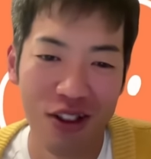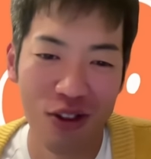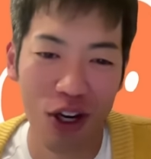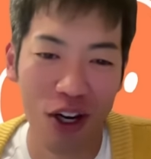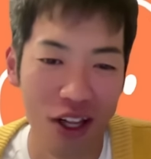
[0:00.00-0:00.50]

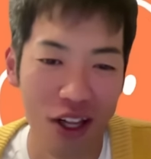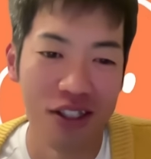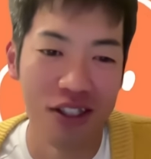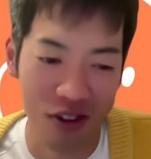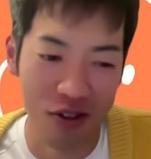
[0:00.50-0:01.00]
言うたらなんで
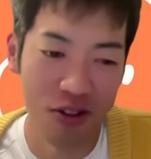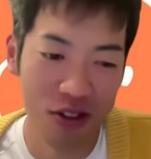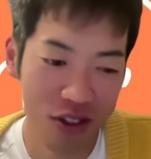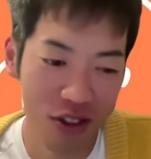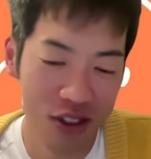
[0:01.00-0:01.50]
すけど。い
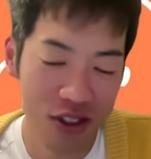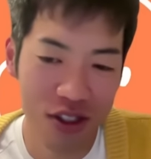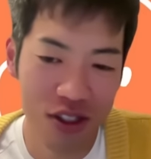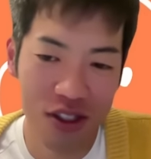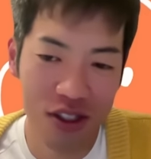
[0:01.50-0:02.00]

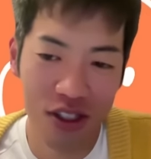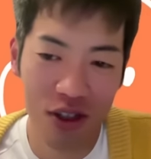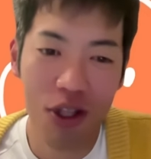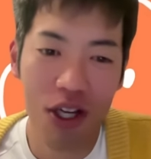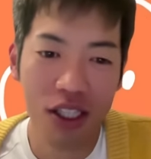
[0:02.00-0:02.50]

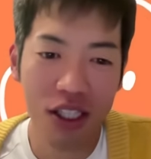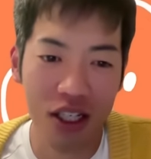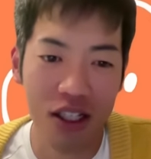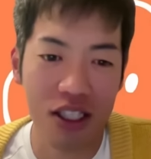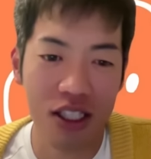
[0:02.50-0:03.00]
や、これで明
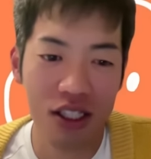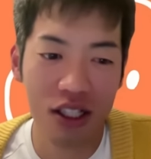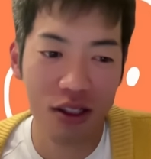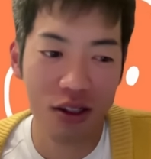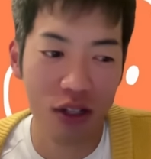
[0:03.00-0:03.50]
日、岸田
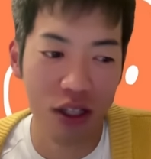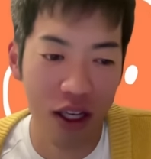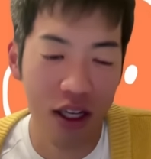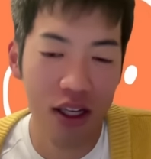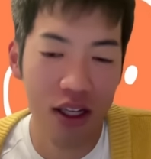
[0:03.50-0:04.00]
さんとか
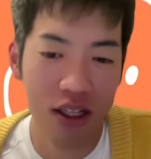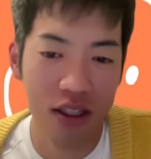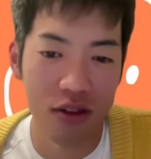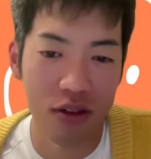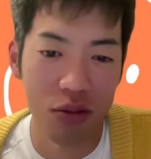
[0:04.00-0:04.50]
ね、
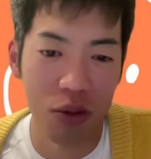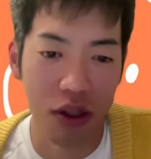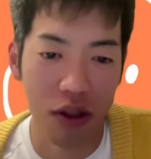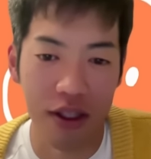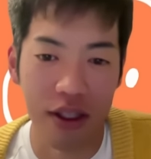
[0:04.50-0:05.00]
その西村
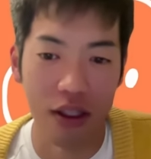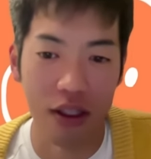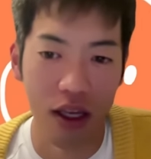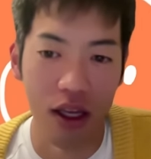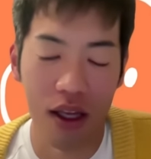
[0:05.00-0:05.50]
さんが出てき
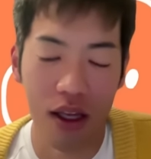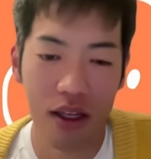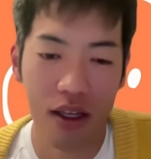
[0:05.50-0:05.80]
て、